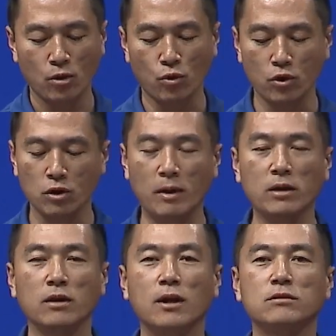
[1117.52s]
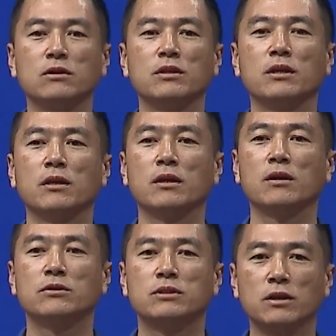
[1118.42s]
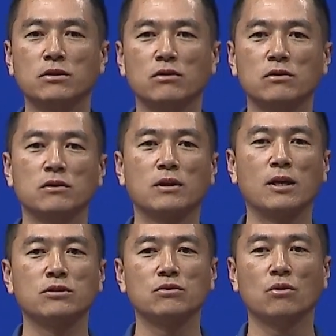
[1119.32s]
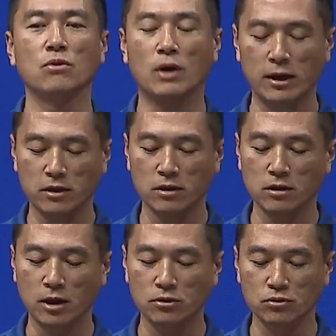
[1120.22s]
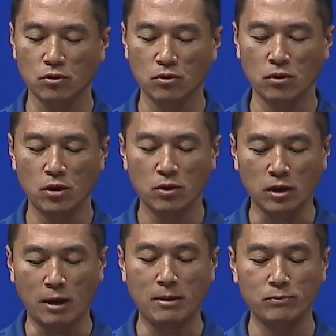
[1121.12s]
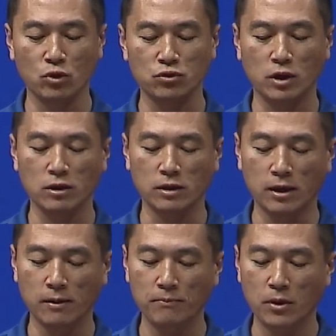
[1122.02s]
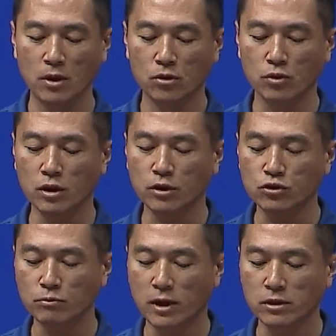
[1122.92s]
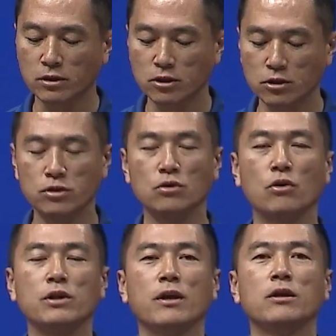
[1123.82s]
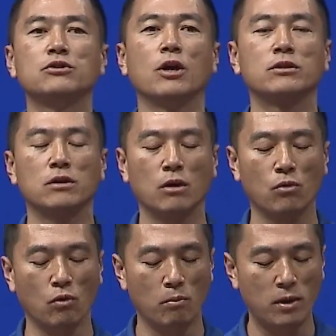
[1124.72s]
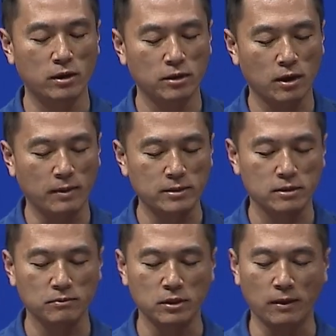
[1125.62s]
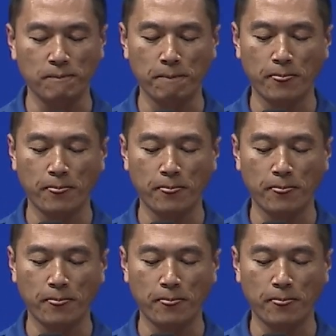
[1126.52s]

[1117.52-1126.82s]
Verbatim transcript: 교회를 맡겨놨더니 재정을 가지고 악기를 가지고 야밤도주하거나 또 이렇게 수많은 일들로 인해 좌절하고 원망할 때가 많습니다.